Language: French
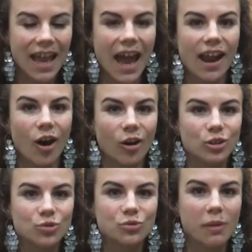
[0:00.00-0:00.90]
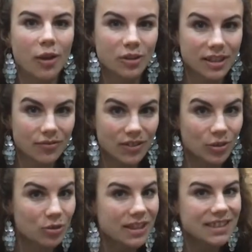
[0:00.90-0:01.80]
Alors, je vous mets au défi
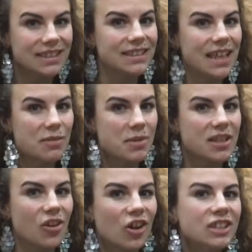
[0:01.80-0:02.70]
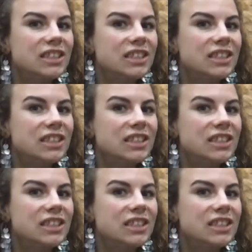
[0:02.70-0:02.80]
de tester cette méthode.